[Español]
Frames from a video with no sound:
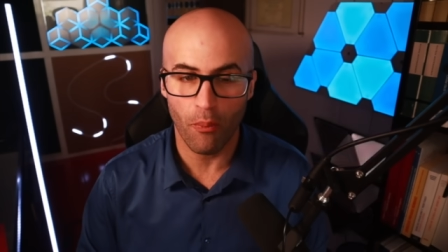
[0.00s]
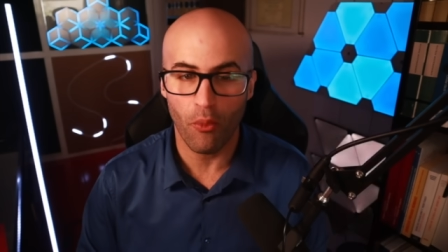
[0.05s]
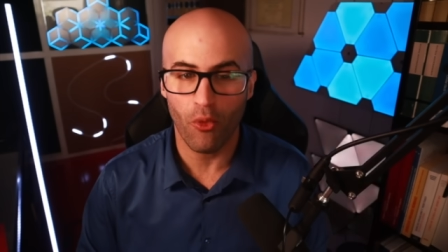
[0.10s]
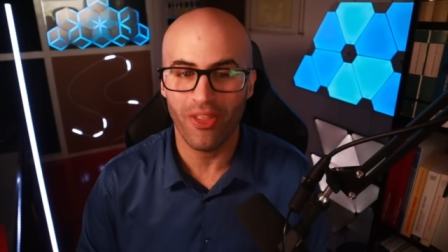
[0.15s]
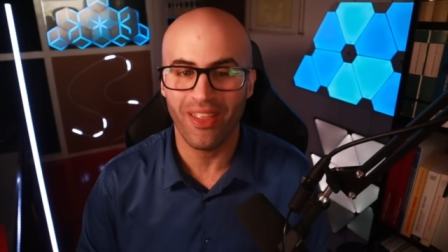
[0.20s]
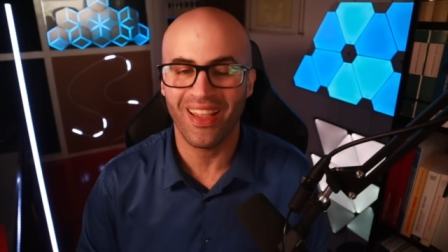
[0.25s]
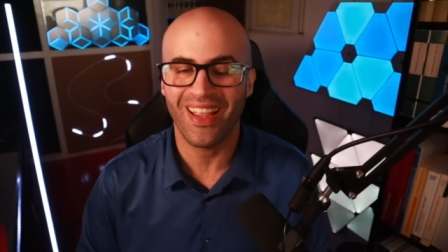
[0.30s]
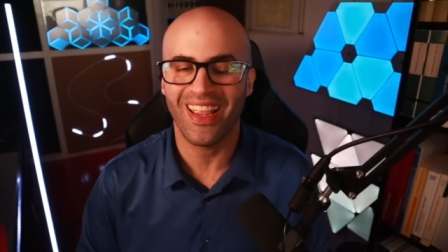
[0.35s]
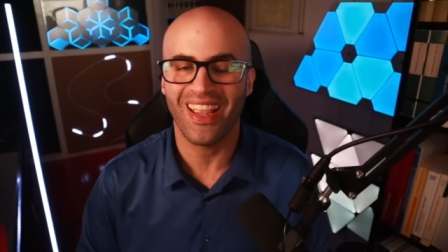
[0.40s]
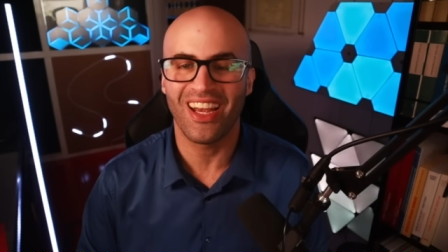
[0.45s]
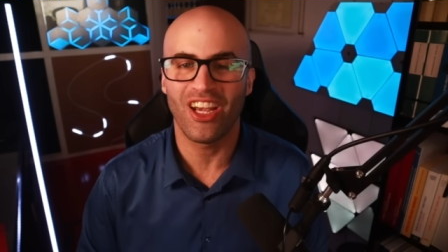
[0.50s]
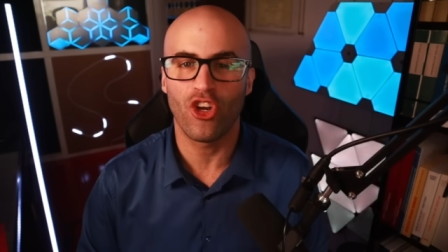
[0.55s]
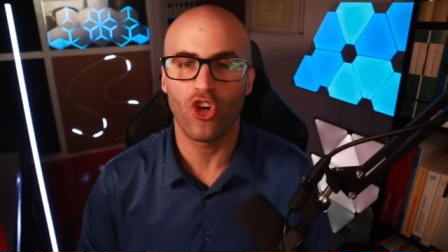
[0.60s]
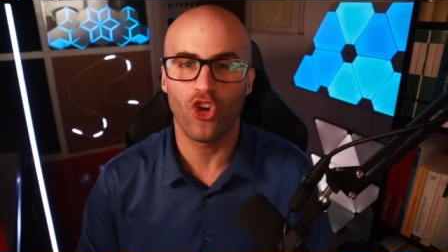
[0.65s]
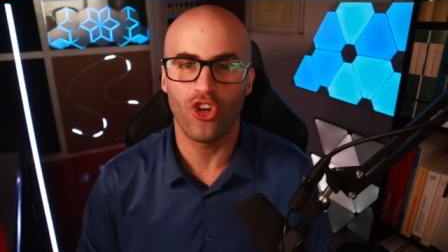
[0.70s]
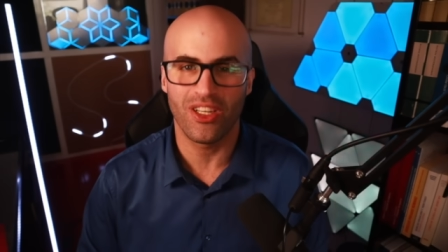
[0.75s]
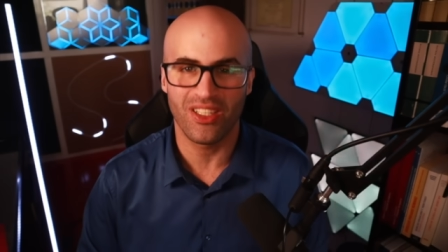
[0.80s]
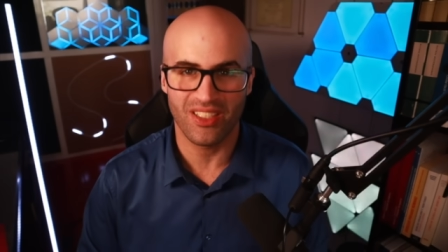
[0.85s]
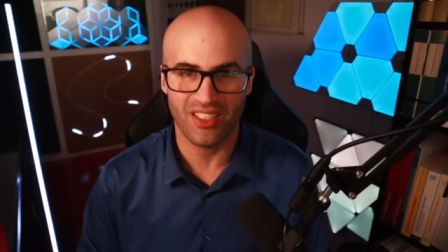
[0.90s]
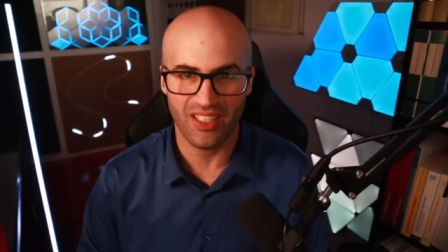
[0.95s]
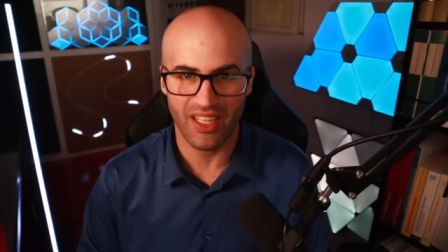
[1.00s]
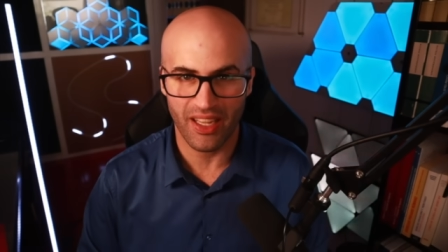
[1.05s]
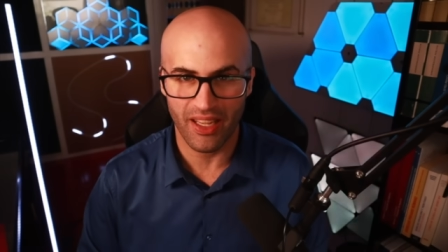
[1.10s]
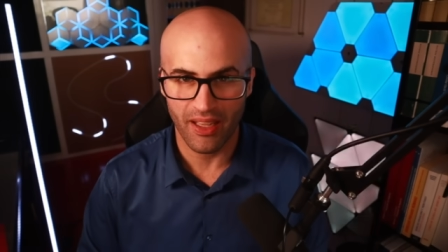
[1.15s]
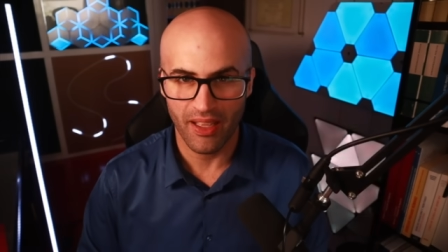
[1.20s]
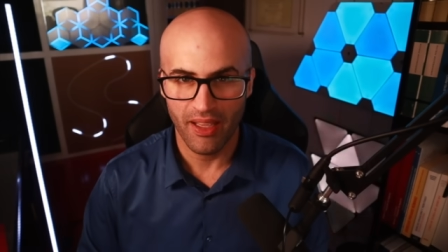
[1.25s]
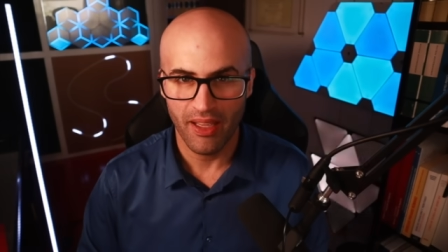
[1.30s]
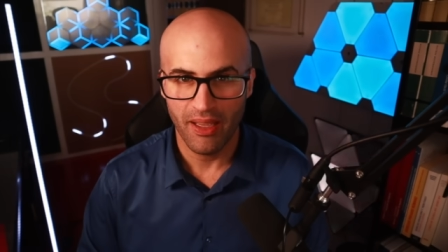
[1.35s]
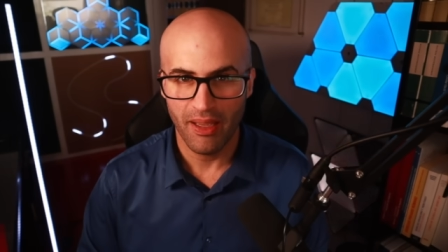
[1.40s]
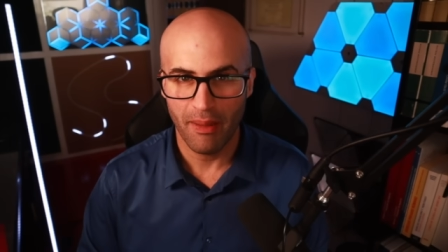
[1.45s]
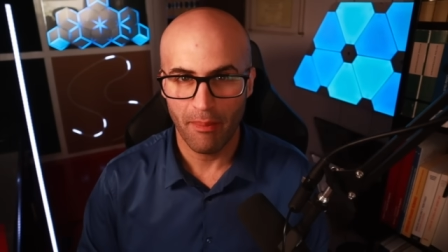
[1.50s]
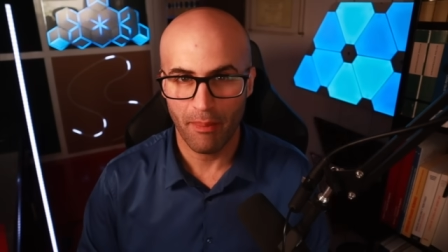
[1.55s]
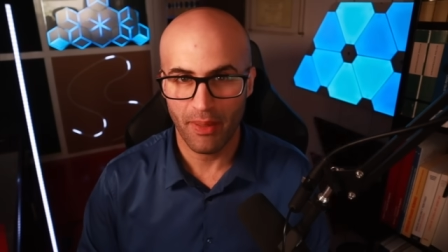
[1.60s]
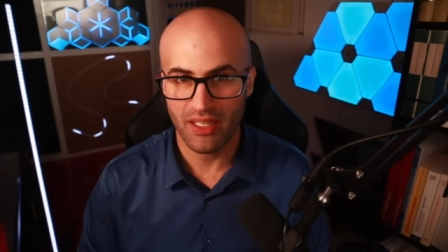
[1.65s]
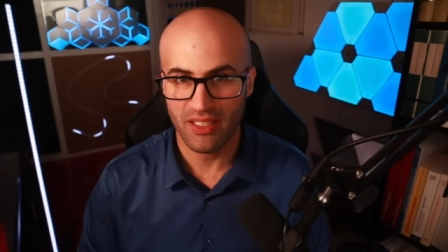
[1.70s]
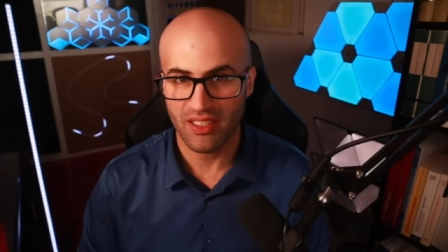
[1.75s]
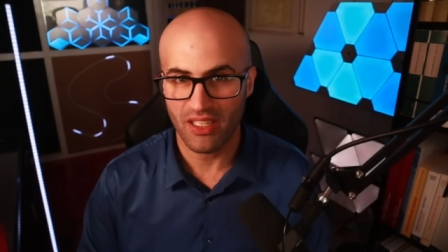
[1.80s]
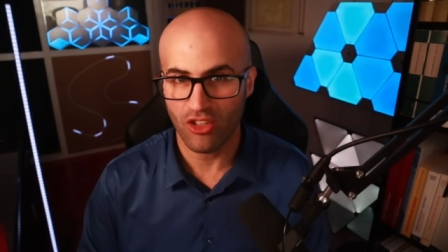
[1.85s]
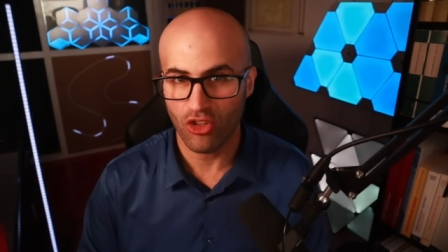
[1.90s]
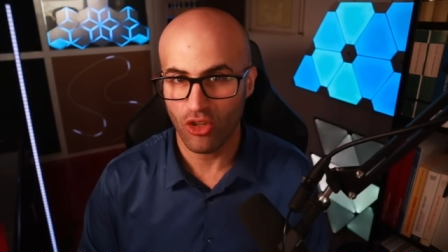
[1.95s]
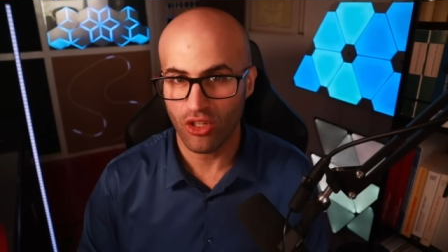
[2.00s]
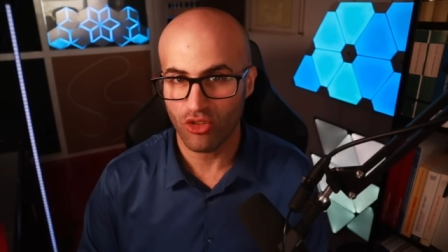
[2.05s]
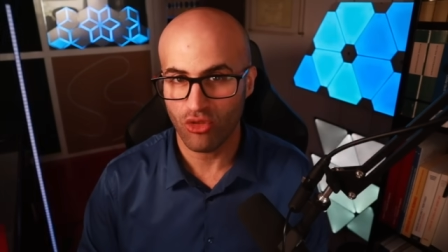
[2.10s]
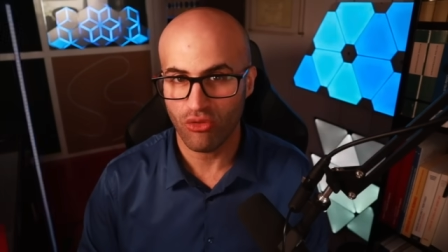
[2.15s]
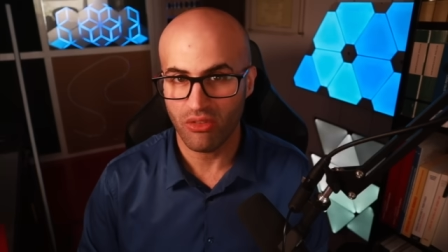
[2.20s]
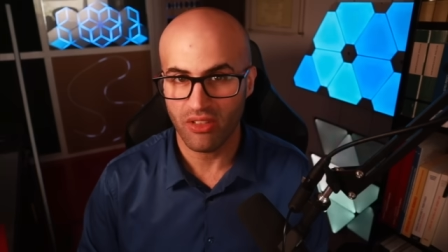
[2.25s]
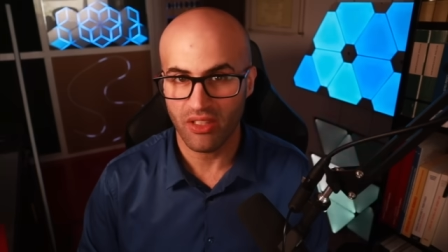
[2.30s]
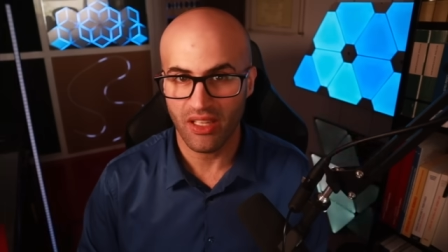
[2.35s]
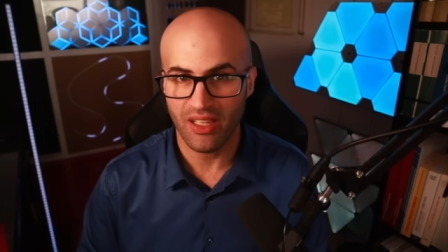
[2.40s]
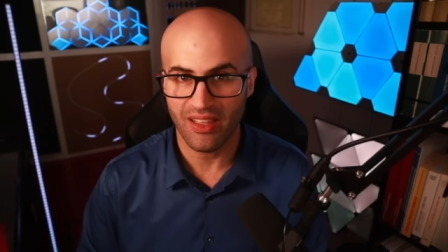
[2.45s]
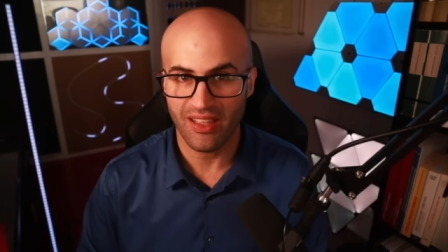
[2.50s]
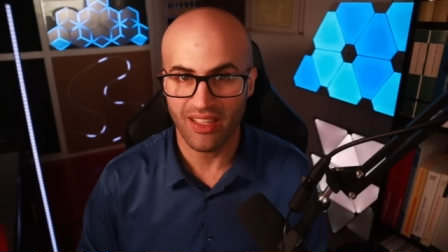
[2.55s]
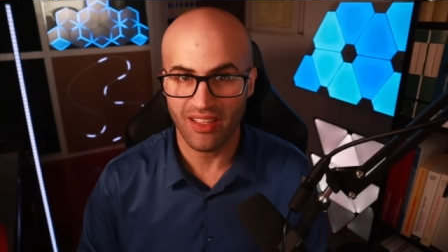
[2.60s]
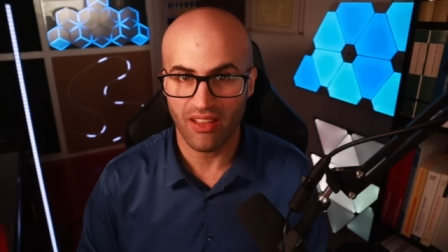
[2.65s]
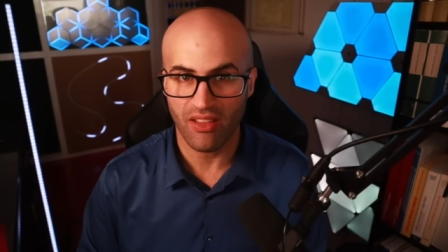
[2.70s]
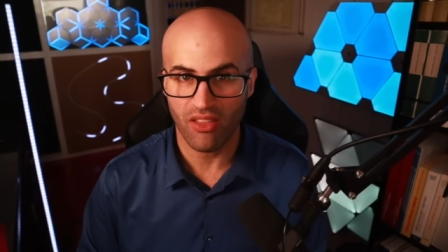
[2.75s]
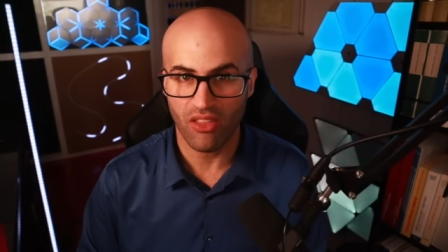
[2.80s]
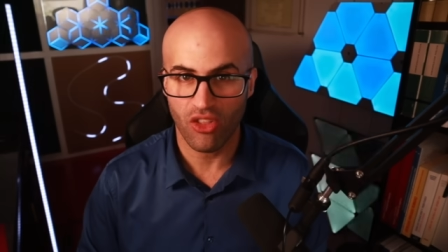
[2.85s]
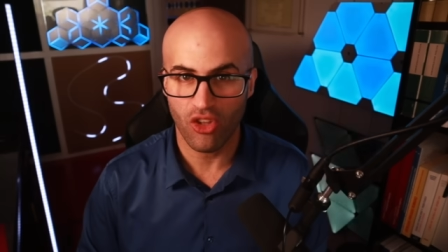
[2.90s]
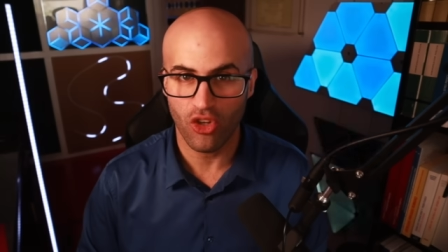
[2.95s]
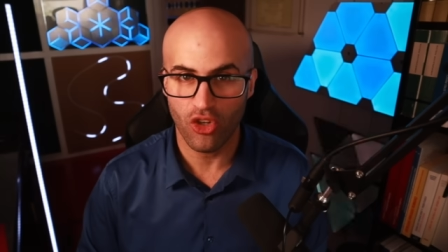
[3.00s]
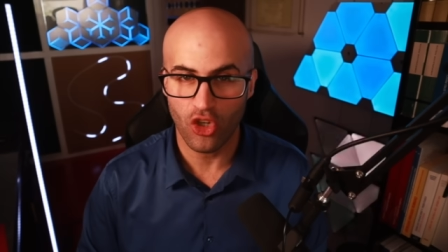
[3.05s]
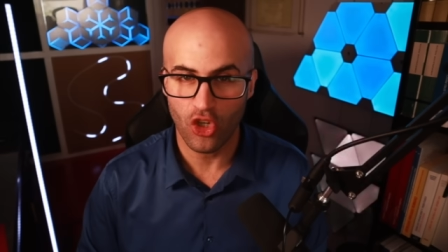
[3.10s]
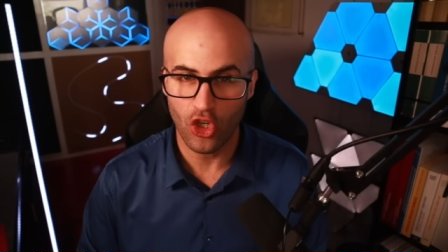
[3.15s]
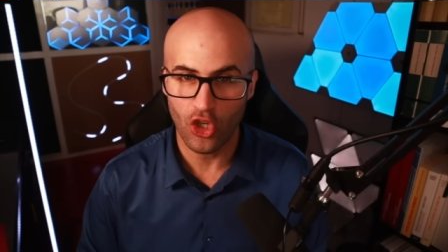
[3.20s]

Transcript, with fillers: puede que no le estén prestando la suficiente atención,